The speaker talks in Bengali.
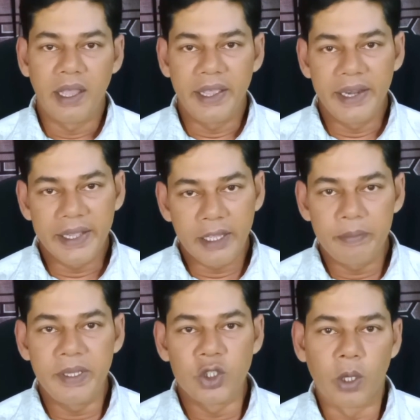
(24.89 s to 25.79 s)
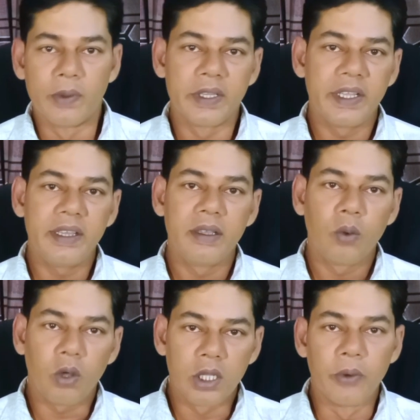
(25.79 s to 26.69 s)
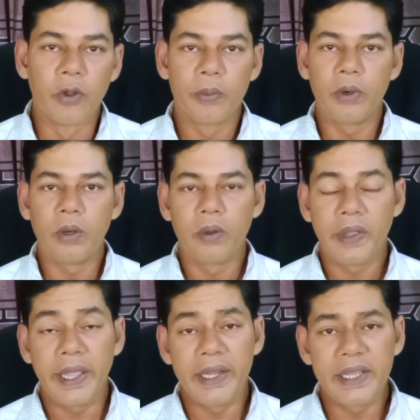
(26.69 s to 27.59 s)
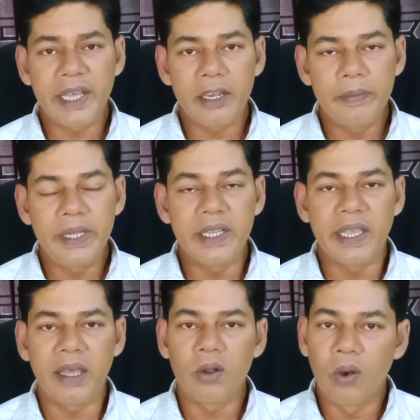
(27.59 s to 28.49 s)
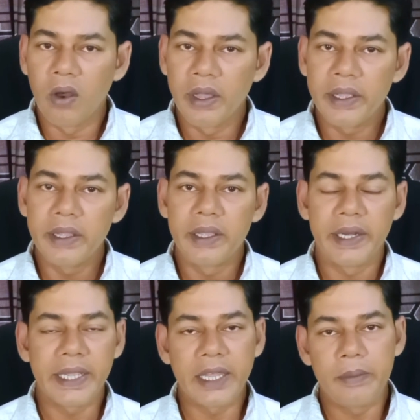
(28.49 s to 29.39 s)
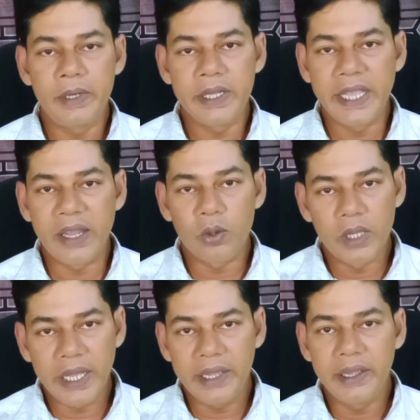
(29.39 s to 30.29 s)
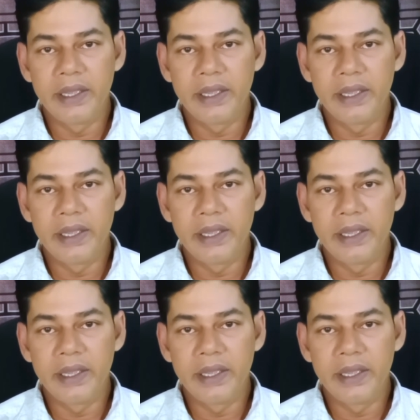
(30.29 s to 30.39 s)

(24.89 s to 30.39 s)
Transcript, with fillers: এই রেকার বিল সম্বন্ধে কথা বলবো এই রেকার বিল কেন হয় রেকার বিল কেন দেয়